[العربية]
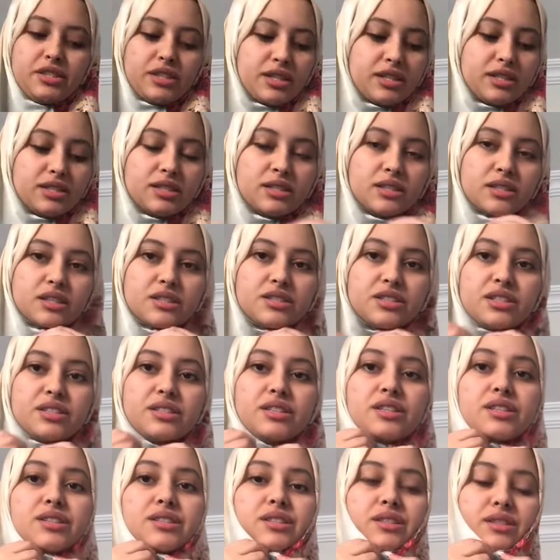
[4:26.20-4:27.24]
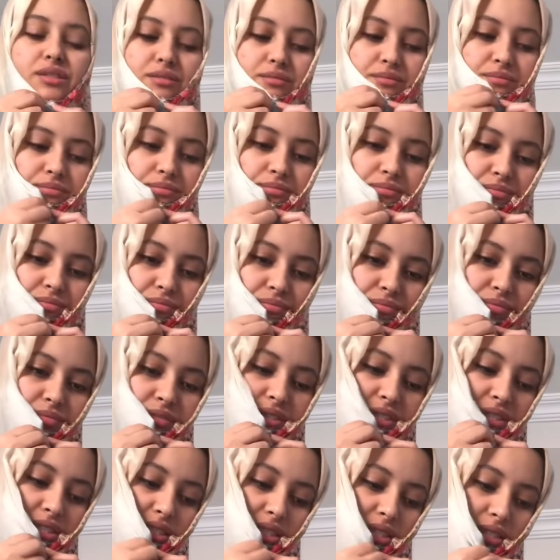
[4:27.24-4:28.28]
خاصني نخشيه تحت
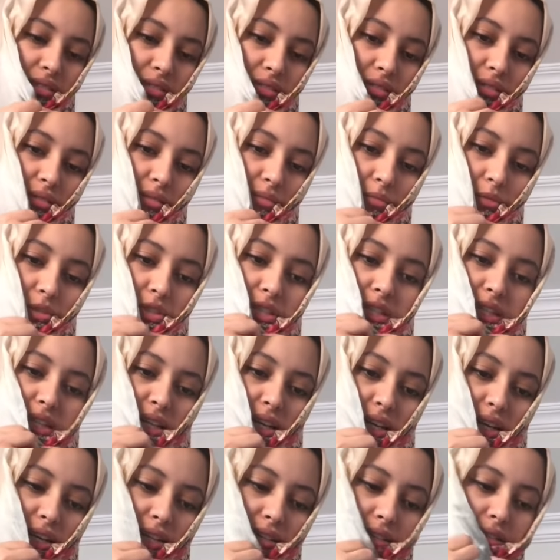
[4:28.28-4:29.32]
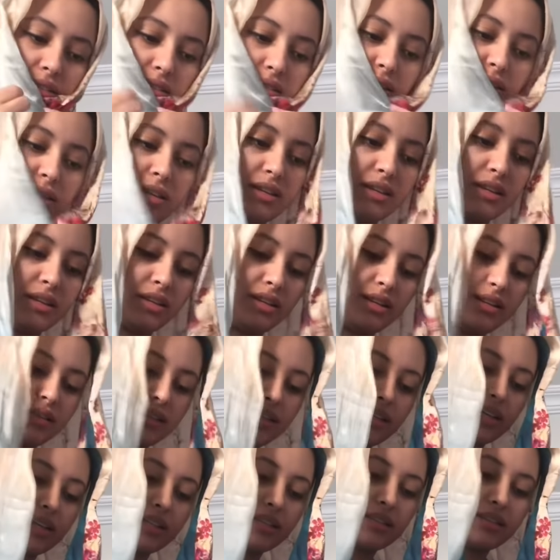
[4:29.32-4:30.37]
الزيف مشكلة هادي
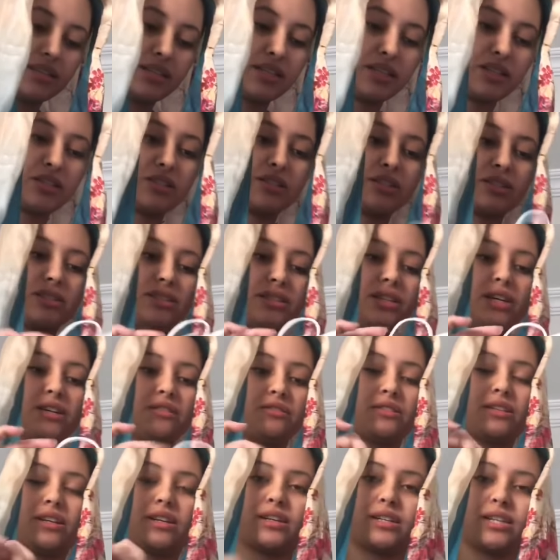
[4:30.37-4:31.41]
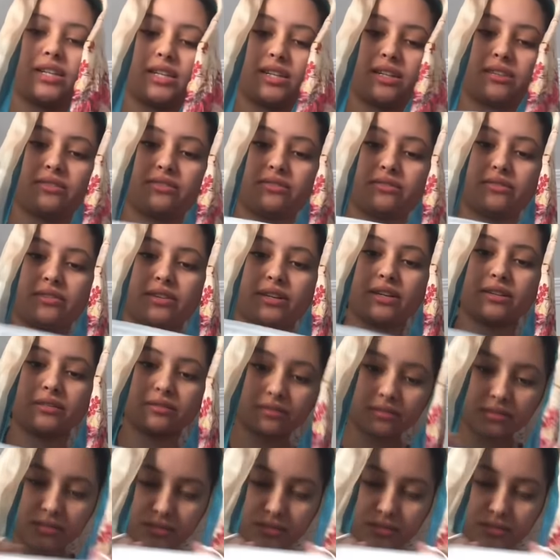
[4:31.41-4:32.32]
حنا دينا الشده ودرنا اللفه